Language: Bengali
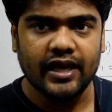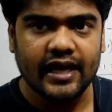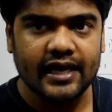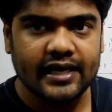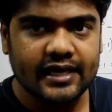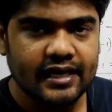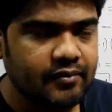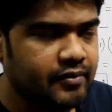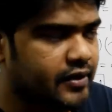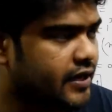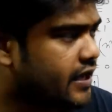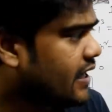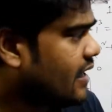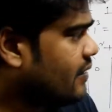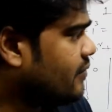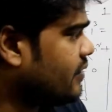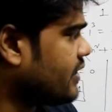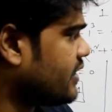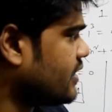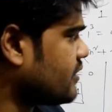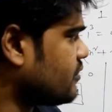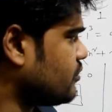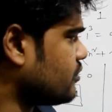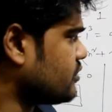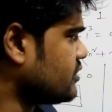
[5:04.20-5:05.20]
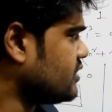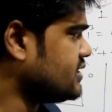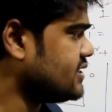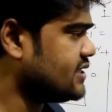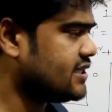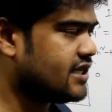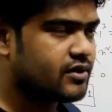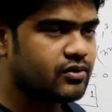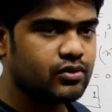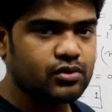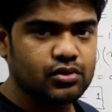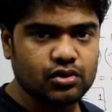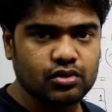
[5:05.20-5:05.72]
এটা ভেঙে ভেঙে করতেছি
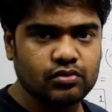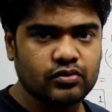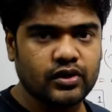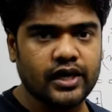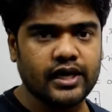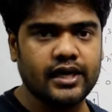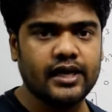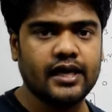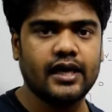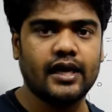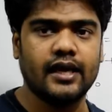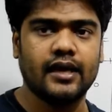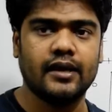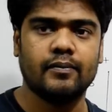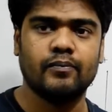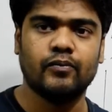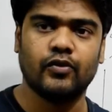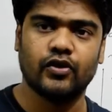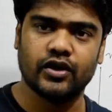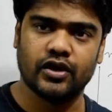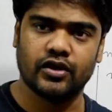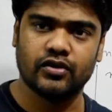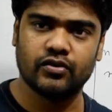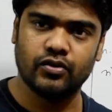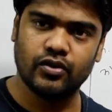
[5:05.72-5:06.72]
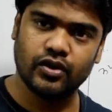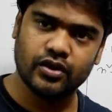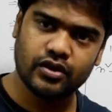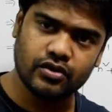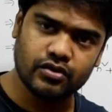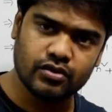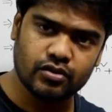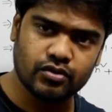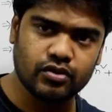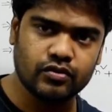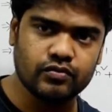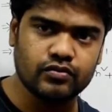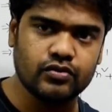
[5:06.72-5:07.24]
একটু সময় নিয়ে এরপরেরগুলো
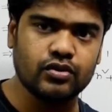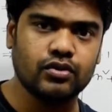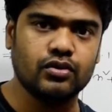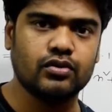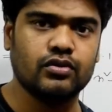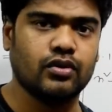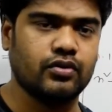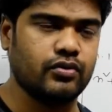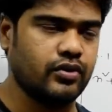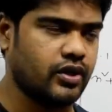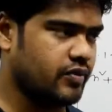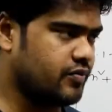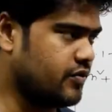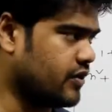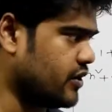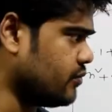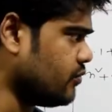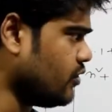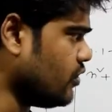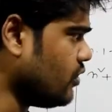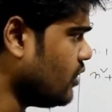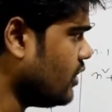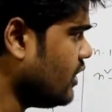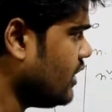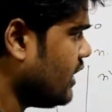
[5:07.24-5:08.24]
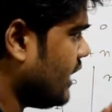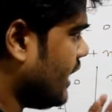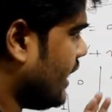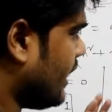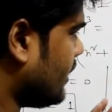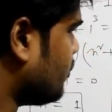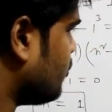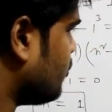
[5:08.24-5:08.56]
কিন্তু খুব দ্রুত করে ফেলবো এত